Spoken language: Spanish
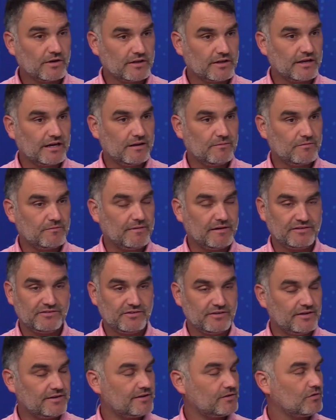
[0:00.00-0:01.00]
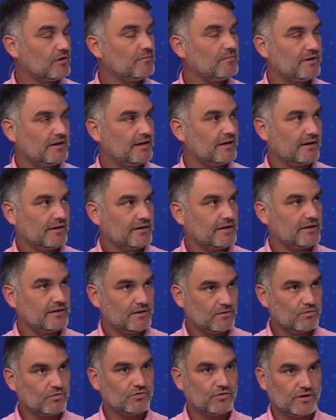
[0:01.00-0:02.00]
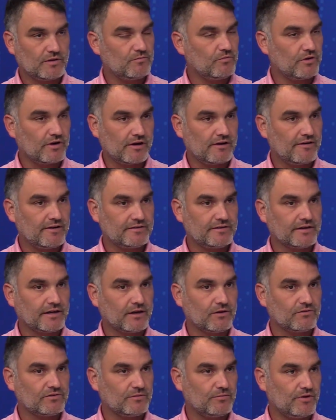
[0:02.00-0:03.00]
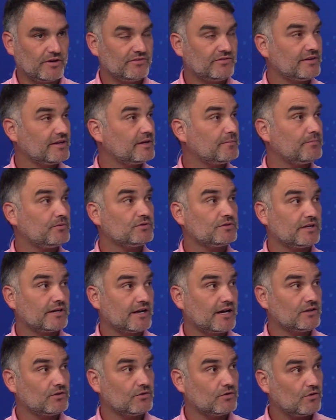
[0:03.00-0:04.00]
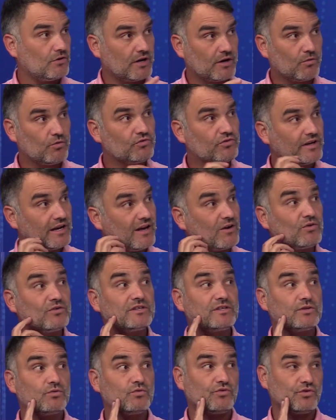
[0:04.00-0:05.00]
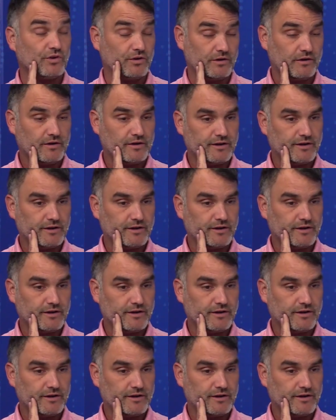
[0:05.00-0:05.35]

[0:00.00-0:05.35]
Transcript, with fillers: que tenemos, va a incidir de todas maneras y hay discusiones muy relevantes que no se pueden seguir postergando con la excusa de la constitución.